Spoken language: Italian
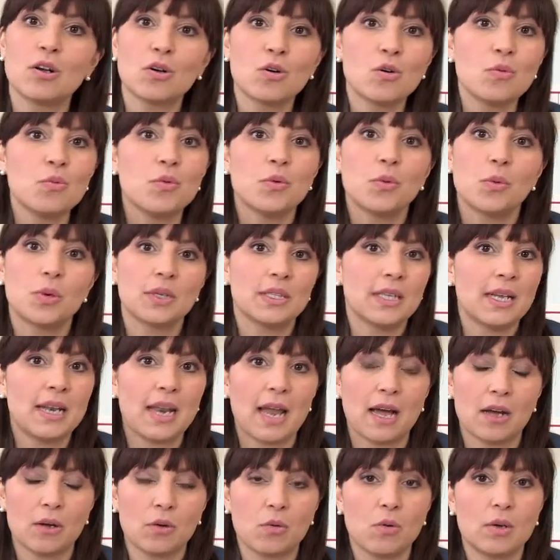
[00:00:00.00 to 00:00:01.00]
comunque
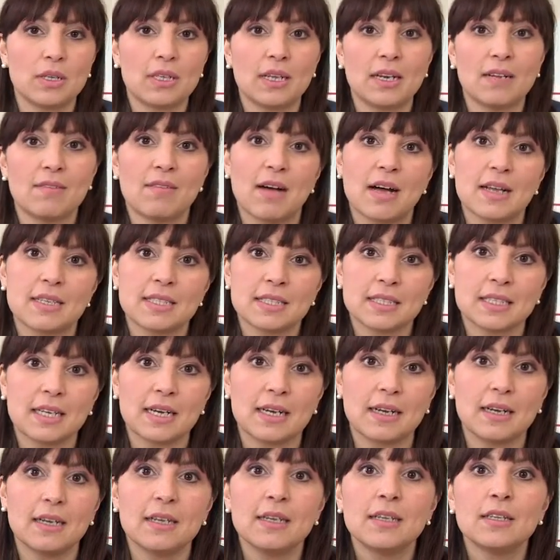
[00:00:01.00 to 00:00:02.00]
dell'acqua della
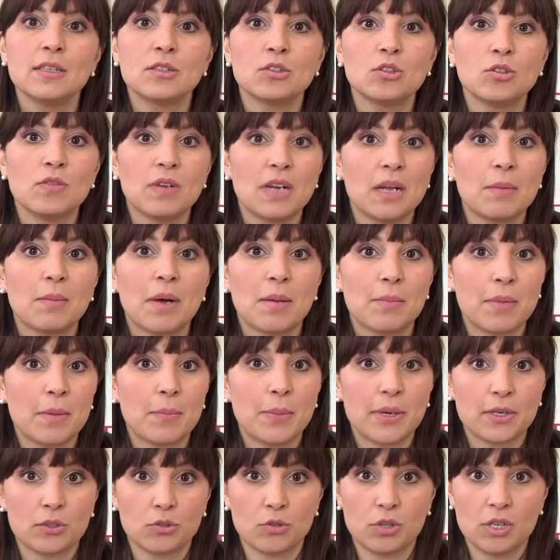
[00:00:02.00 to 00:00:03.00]
vasca dove la
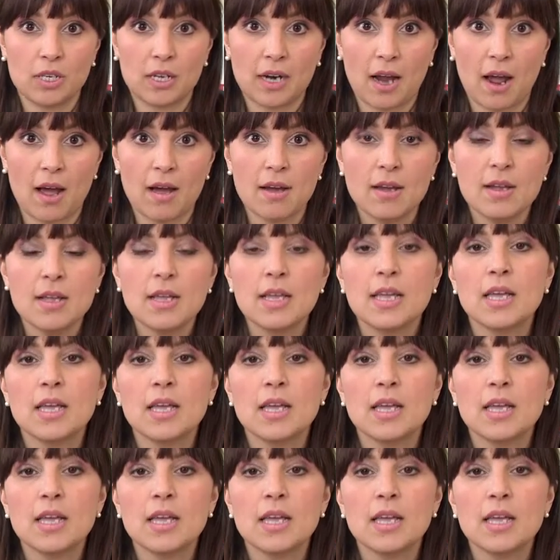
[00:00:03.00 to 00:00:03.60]
mamma partorirà